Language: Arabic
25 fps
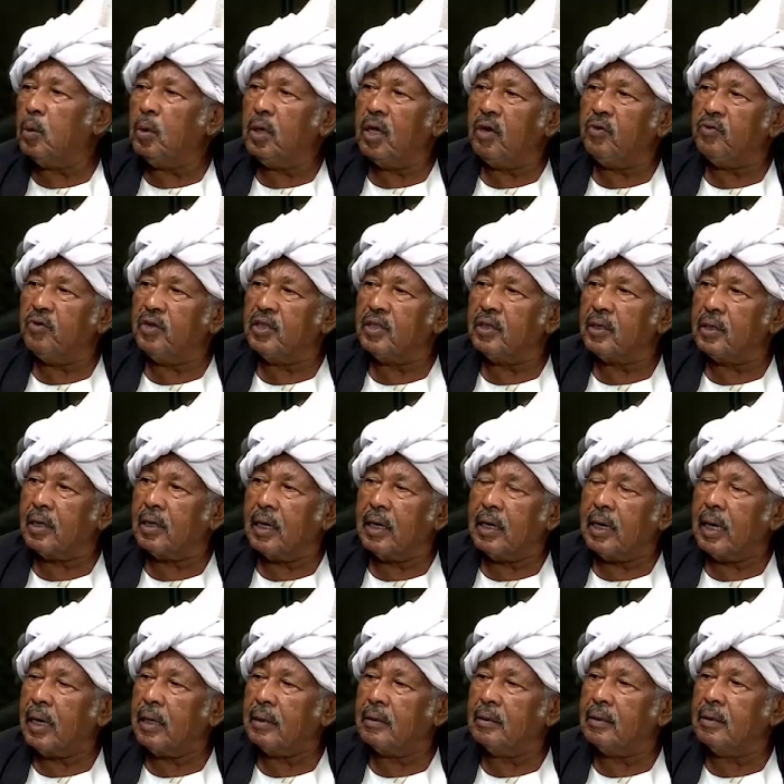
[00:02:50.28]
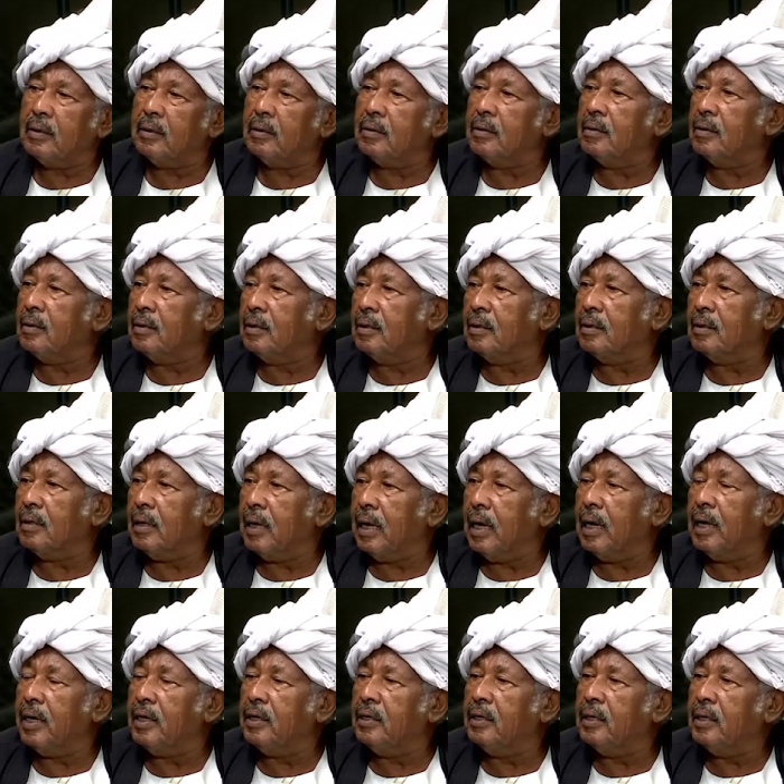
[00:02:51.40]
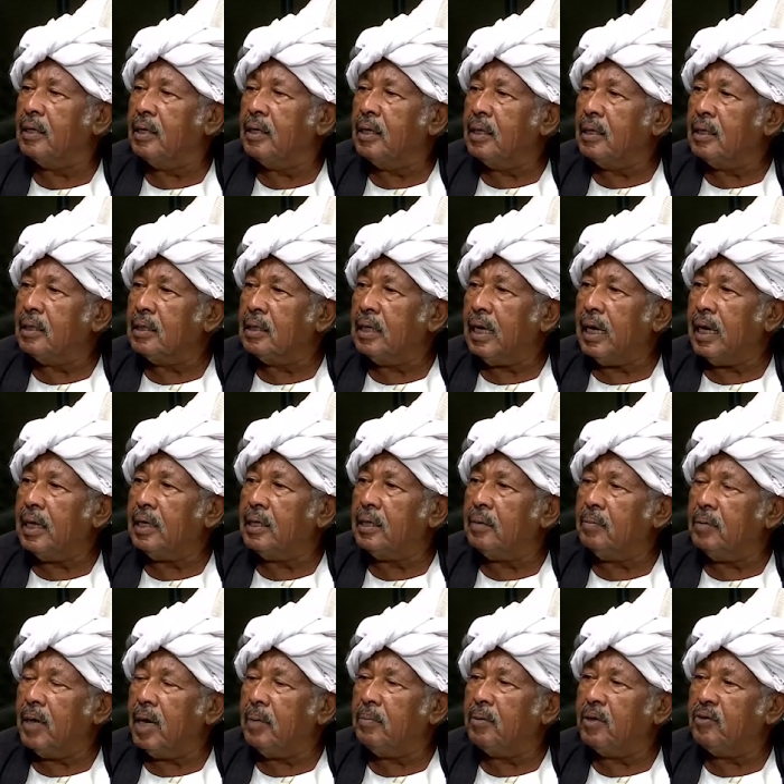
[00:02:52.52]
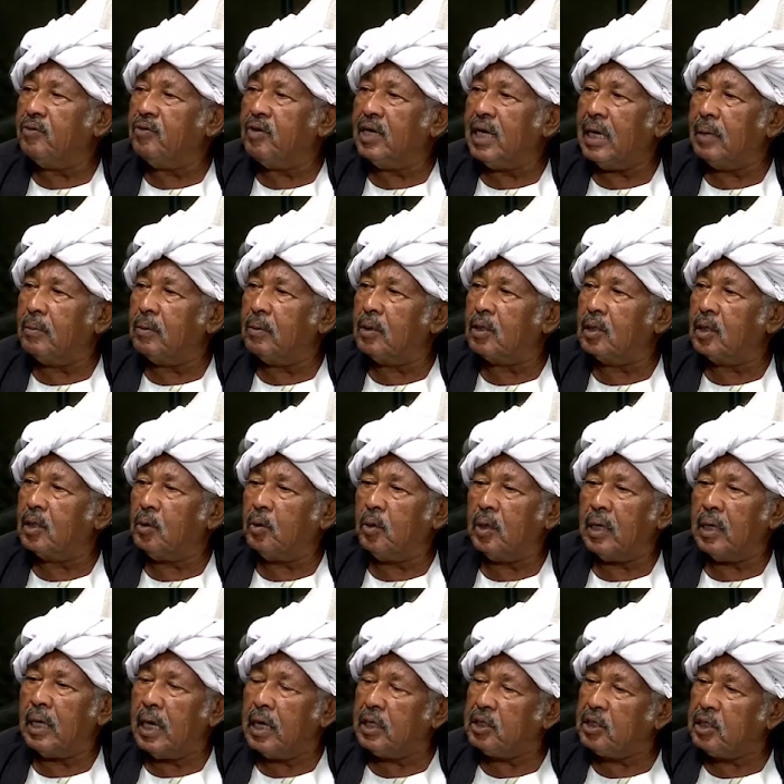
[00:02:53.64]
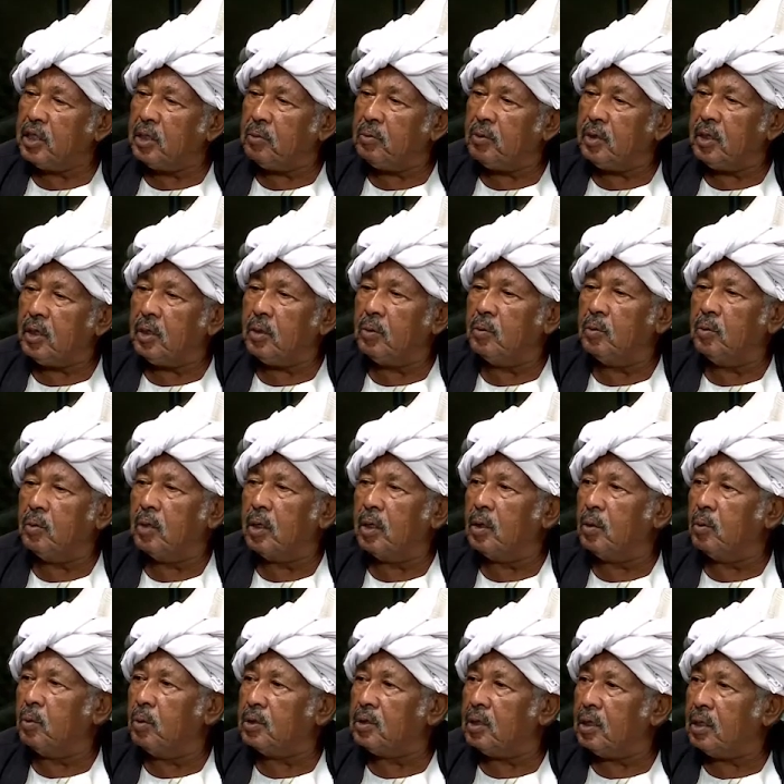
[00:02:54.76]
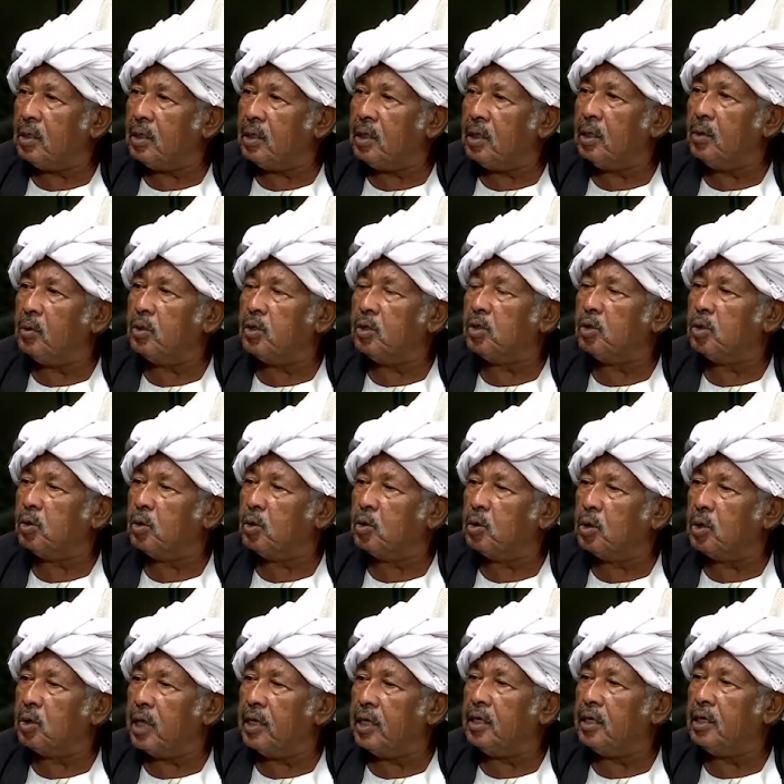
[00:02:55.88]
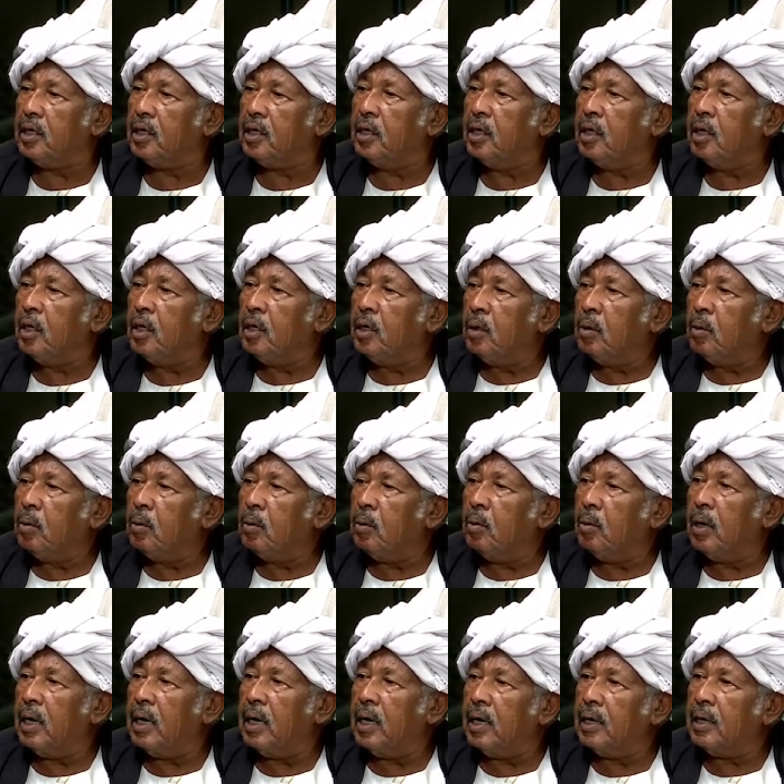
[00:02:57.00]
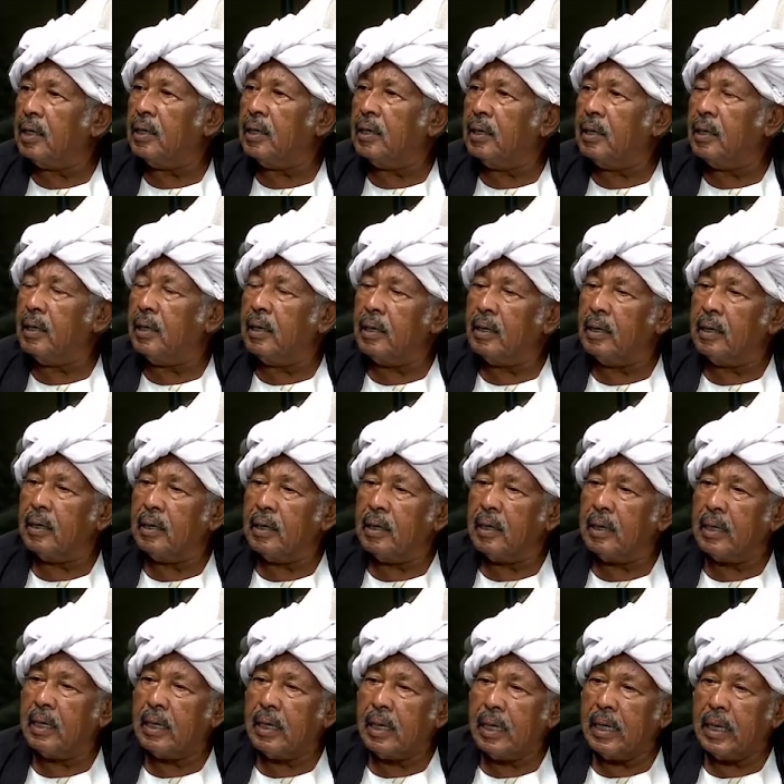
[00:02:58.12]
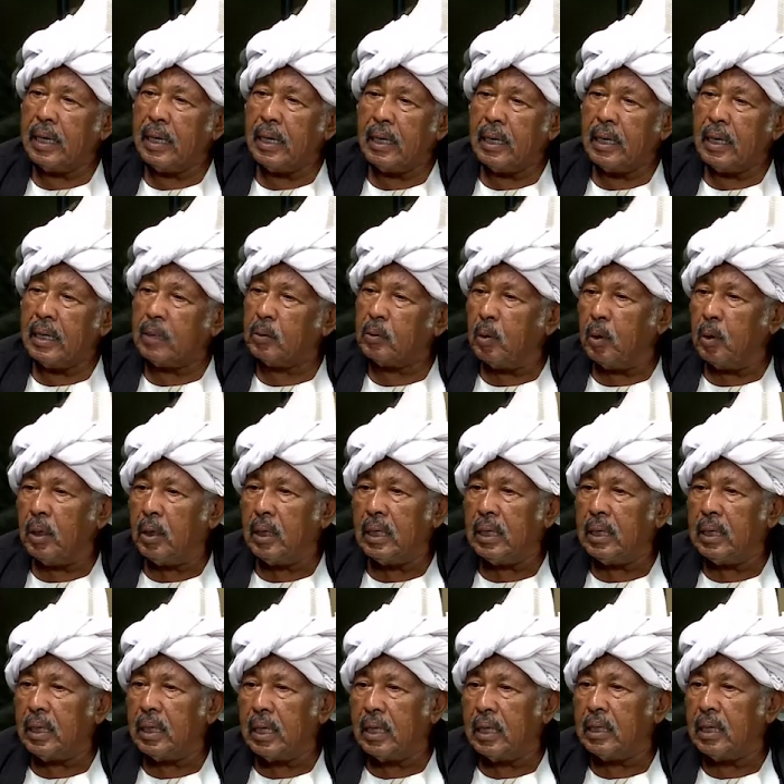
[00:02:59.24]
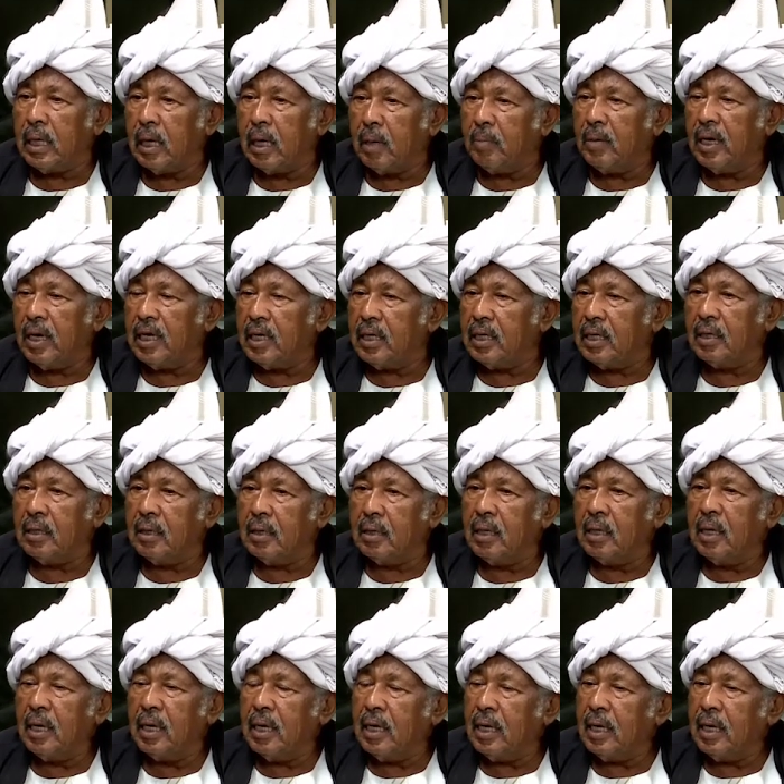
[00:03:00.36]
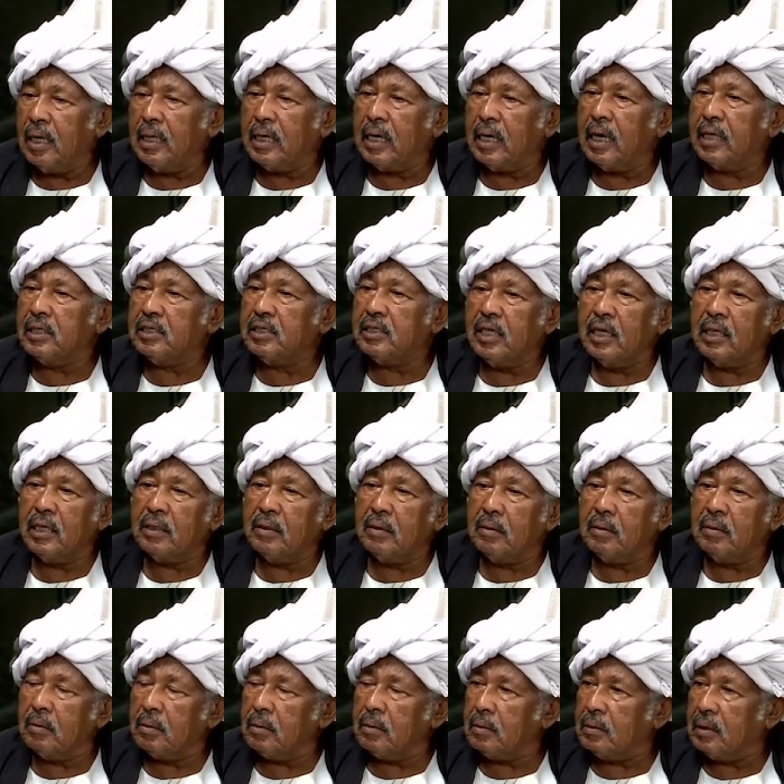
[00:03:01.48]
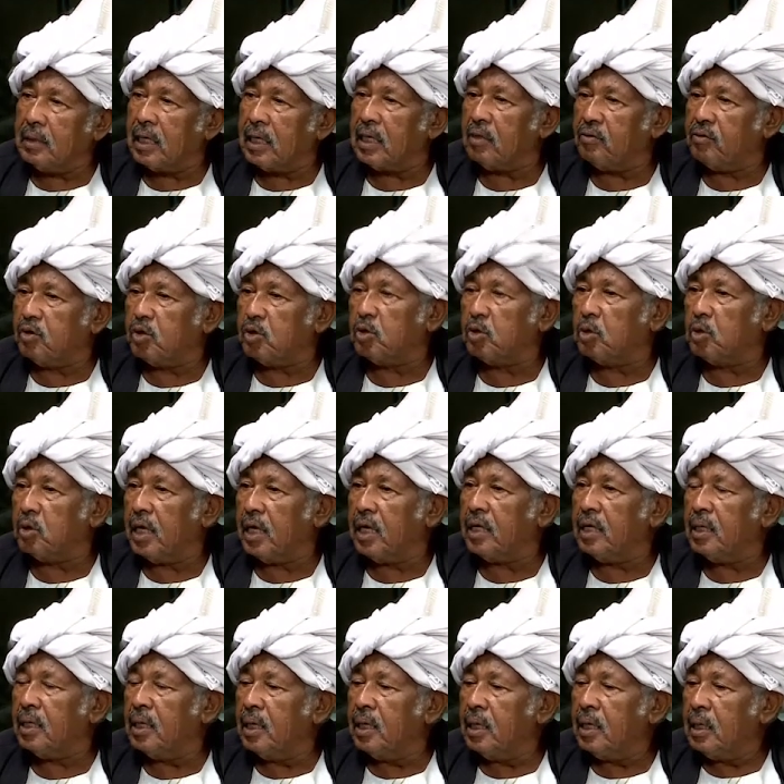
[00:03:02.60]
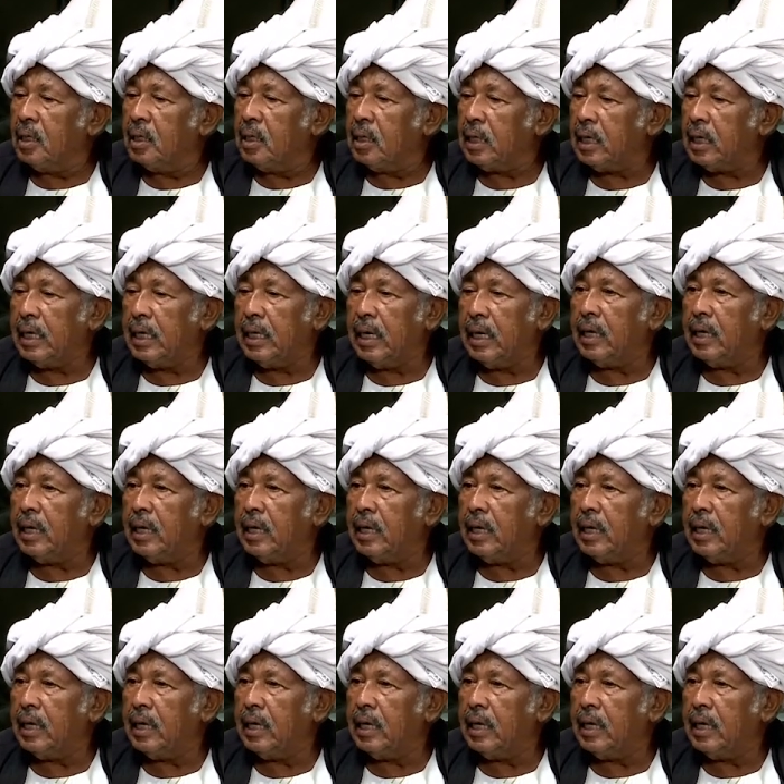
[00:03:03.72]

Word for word: كل الفتره لحد الان يعني بعمل في العمل الطوعي الاجنبي والوطني نعم. والسوداني نعم. وكل آه، آه، الاعمال الاغاثيه جرت في السودان نعم. خلال